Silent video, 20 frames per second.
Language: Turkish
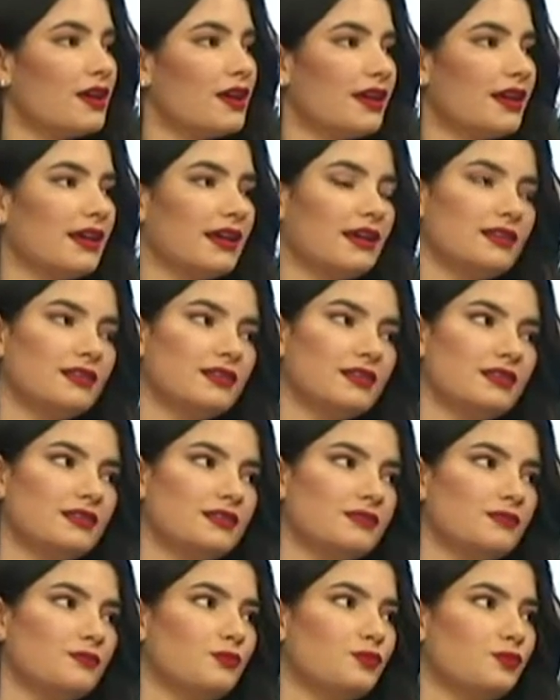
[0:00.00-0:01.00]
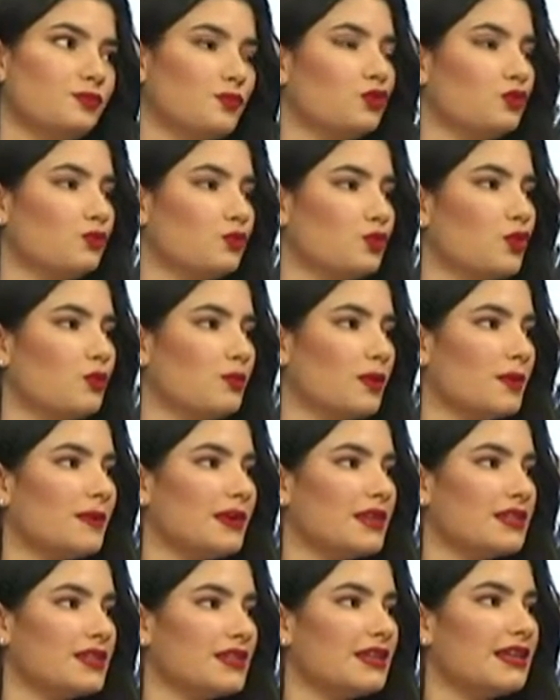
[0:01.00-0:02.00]
E, en büyük
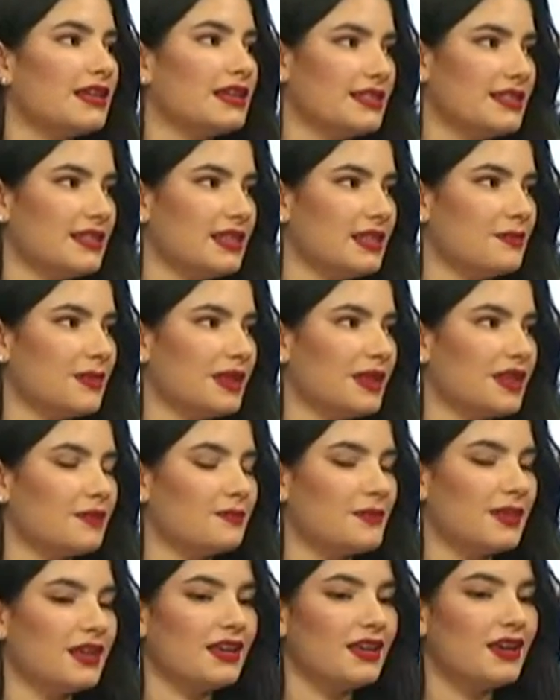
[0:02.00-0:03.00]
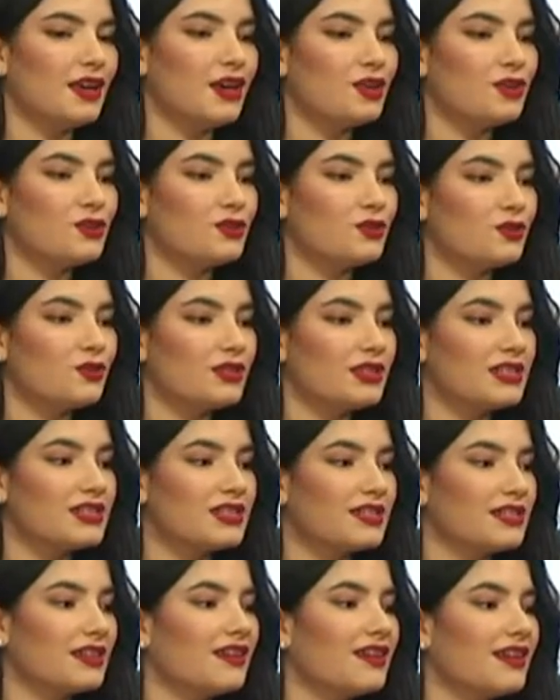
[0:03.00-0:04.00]
problem aslında hızlı yemek yemek.
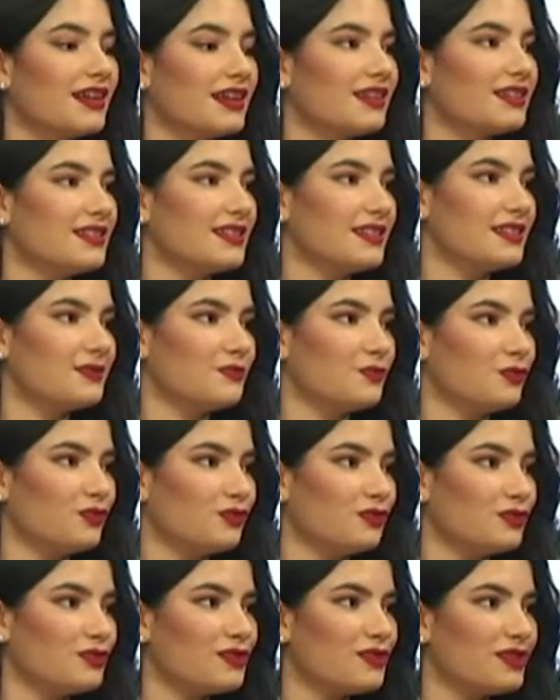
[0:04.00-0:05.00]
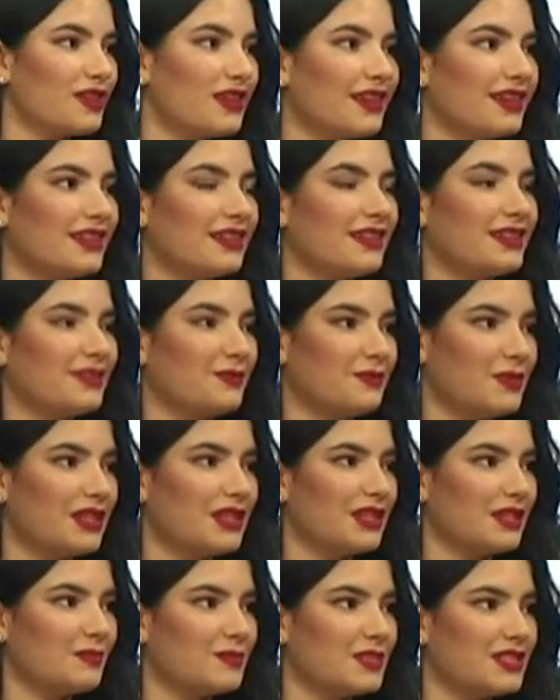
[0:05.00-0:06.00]
Sonrasında hareket etmiyoruz. Hareket
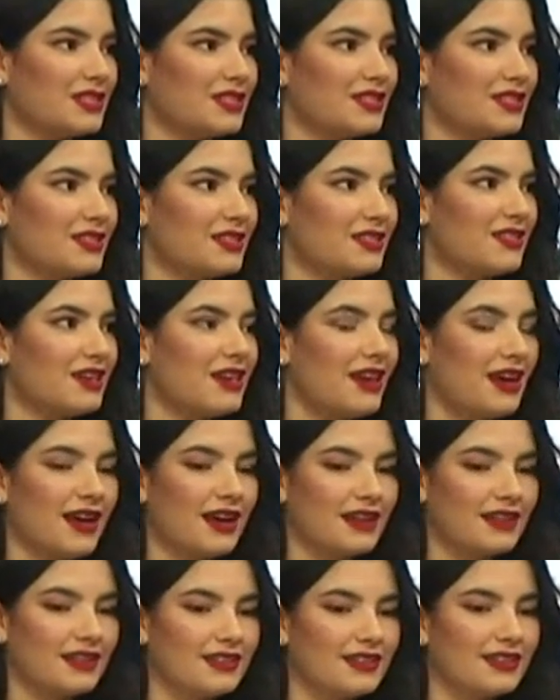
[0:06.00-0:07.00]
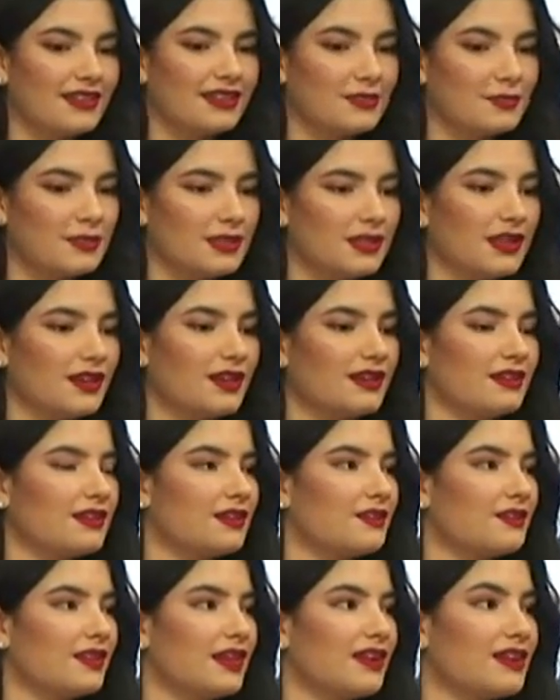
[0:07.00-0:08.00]
etmediğimiz için her yere
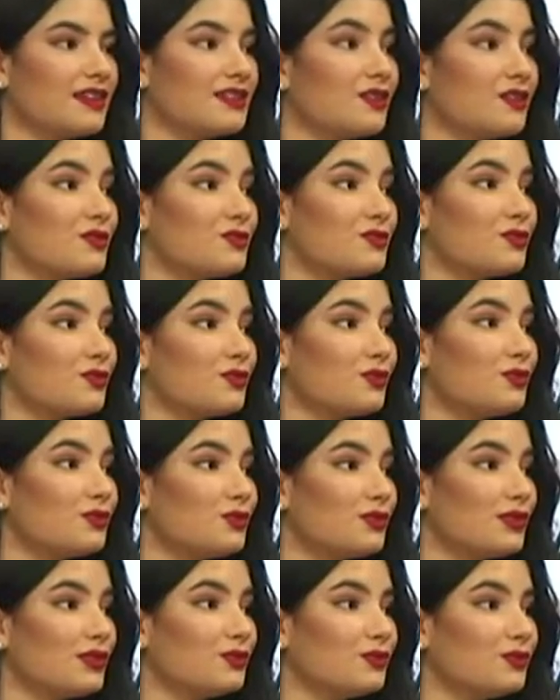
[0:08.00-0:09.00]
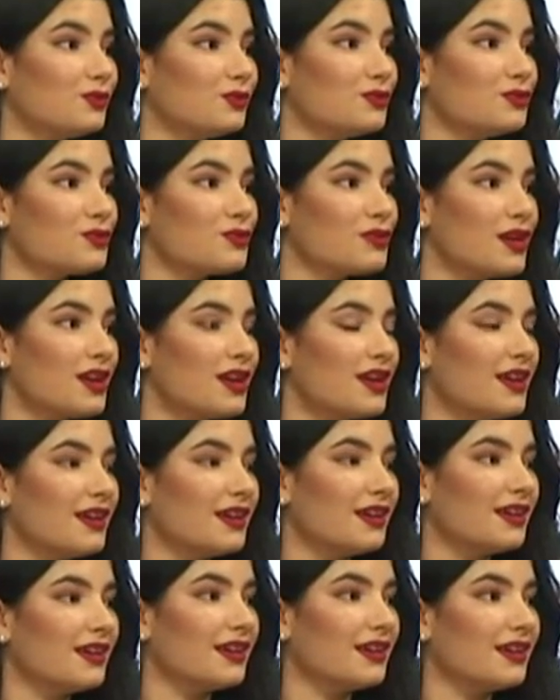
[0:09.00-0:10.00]
arabalarla veya asansörü kullanıyoruz.
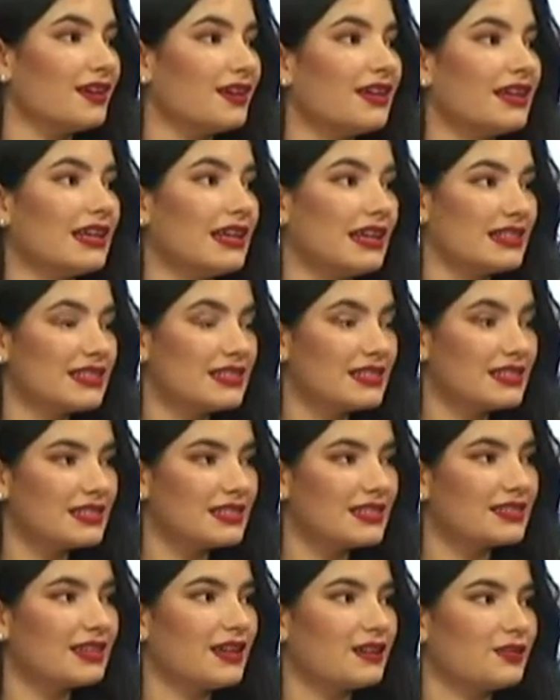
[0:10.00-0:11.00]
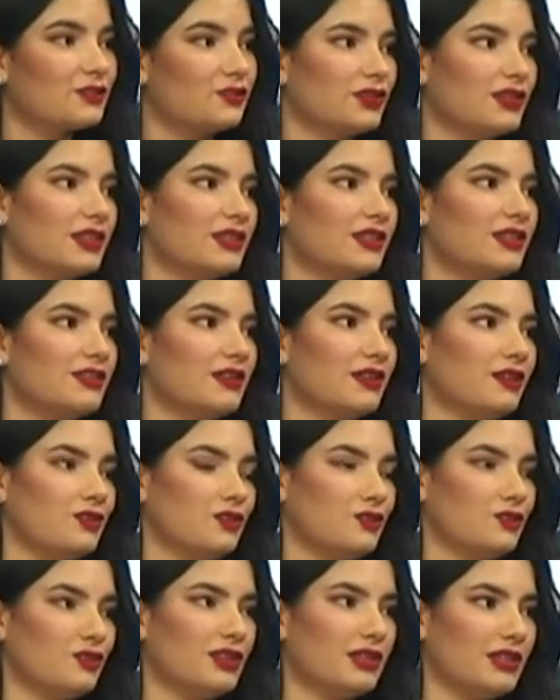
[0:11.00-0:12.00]
E, hareketsizlikten dolayı da
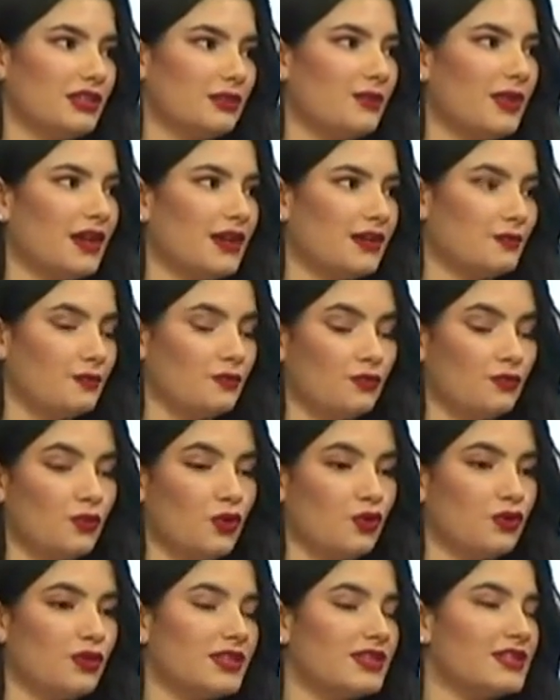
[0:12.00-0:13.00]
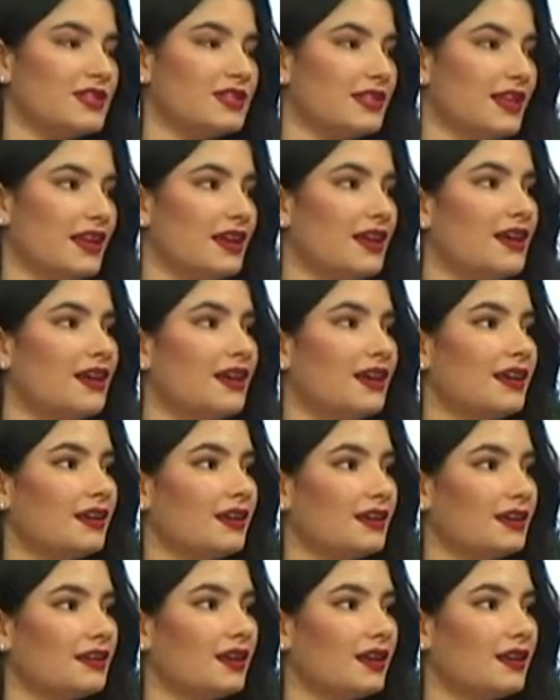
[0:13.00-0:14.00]
daha çok karın bölgesinde
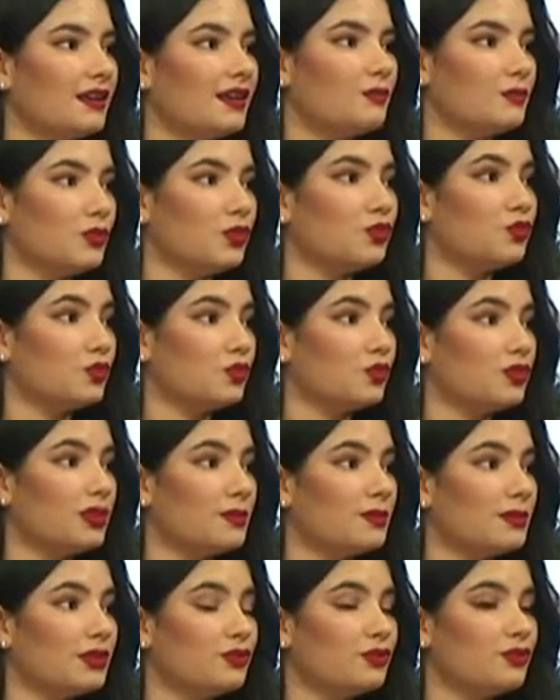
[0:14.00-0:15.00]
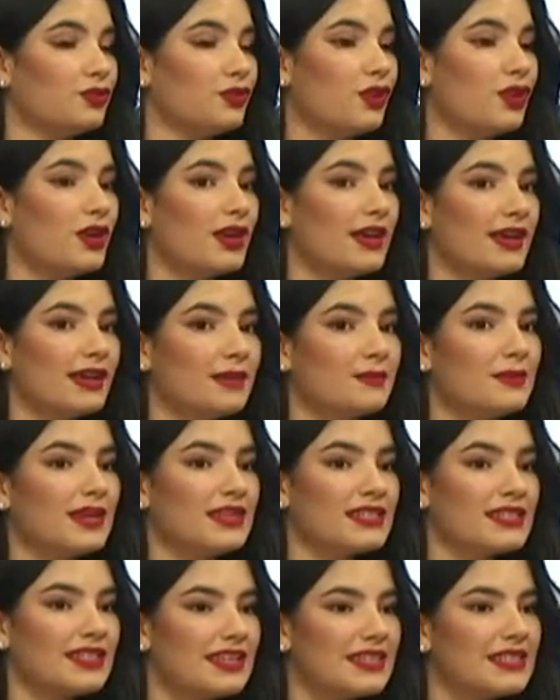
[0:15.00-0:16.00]
e, yağlanma, yağlanma görülebiliyor. E,
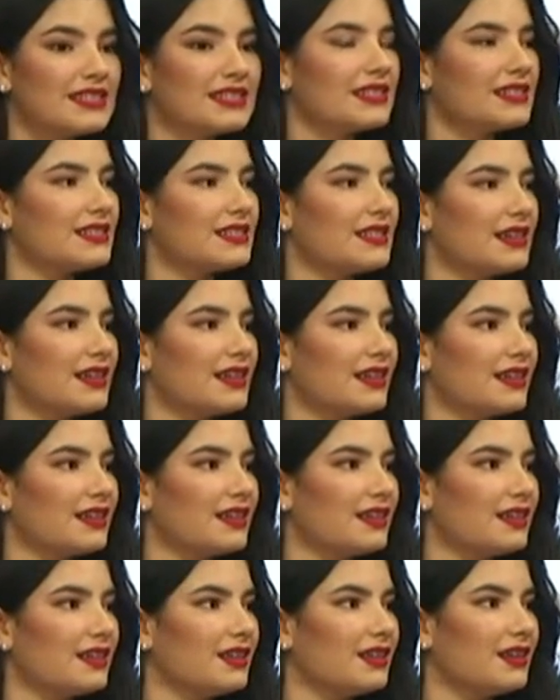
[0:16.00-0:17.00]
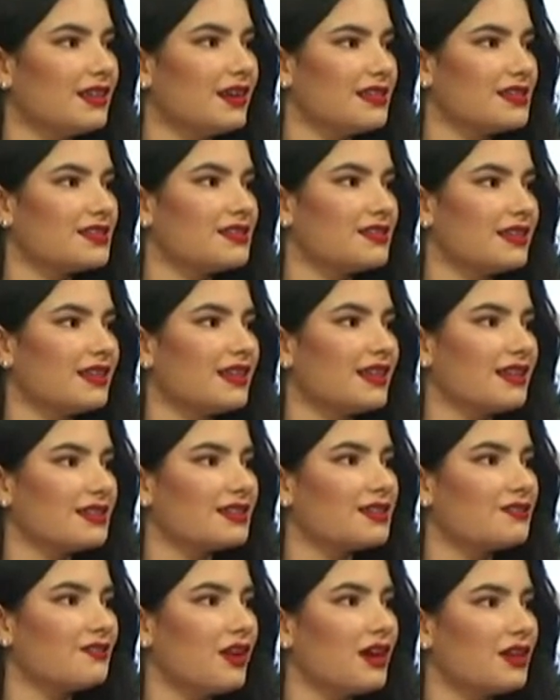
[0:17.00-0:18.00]
biraz genetik de e, aslında
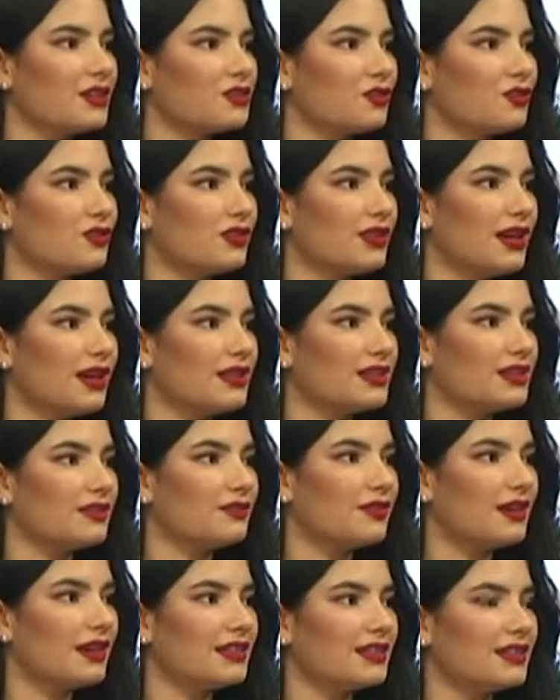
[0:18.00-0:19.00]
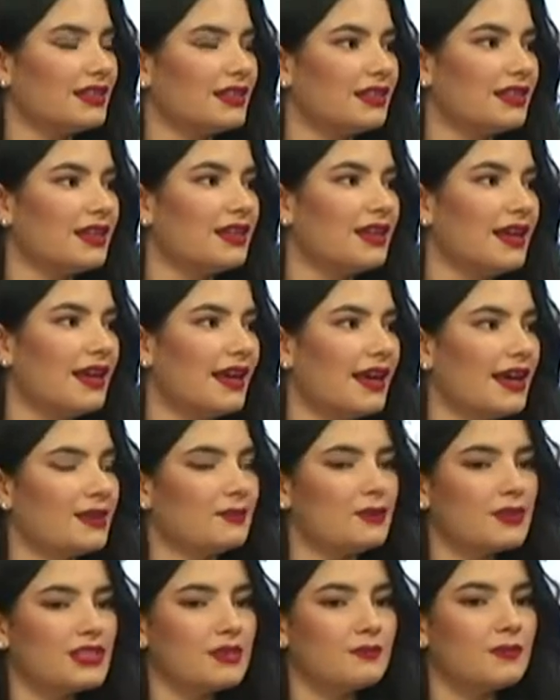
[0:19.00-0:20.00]
faktörler genetik faktörler varsa. de var. Hani
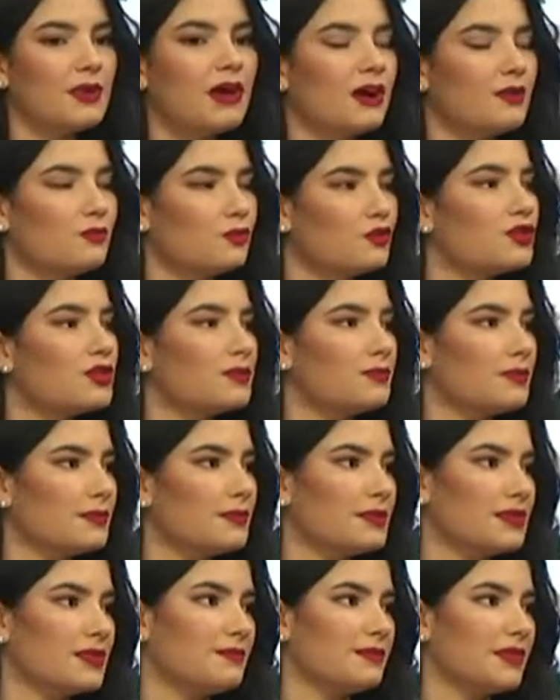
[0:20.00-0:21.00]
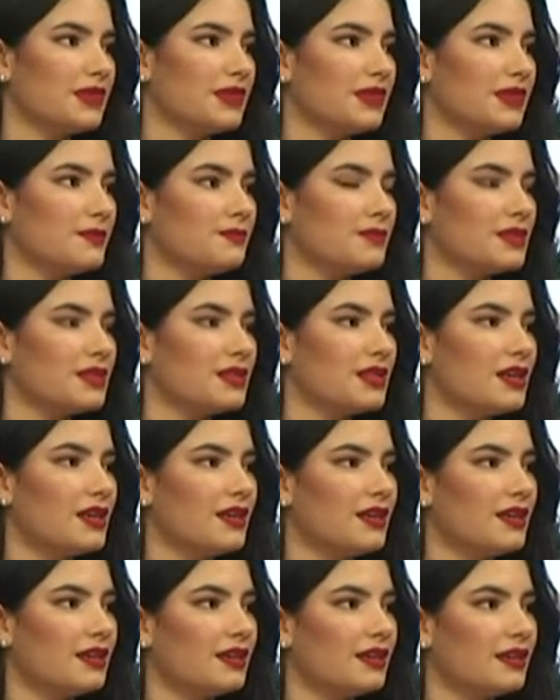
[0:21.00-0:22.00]
elma tipi, armut tipi bizim dediğimiz
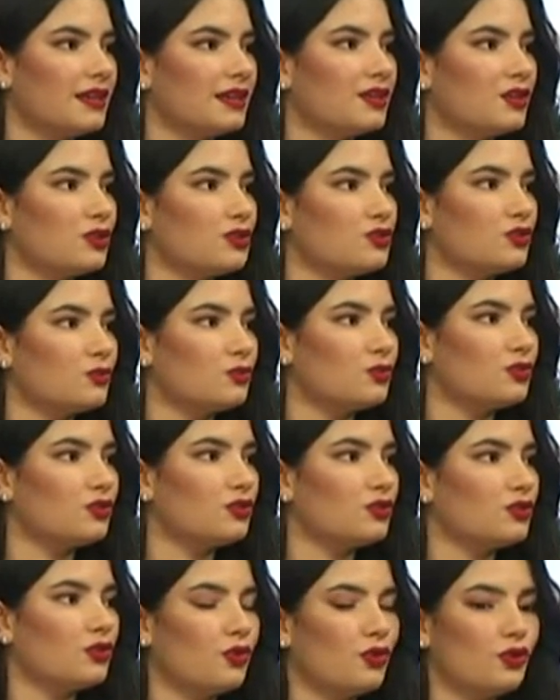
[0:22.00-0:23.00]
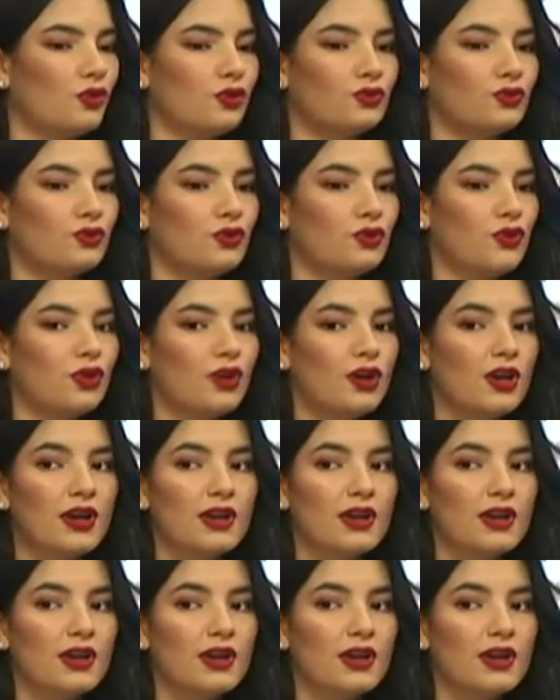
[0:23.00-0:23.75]
e, daha çok burada rol oynuyor.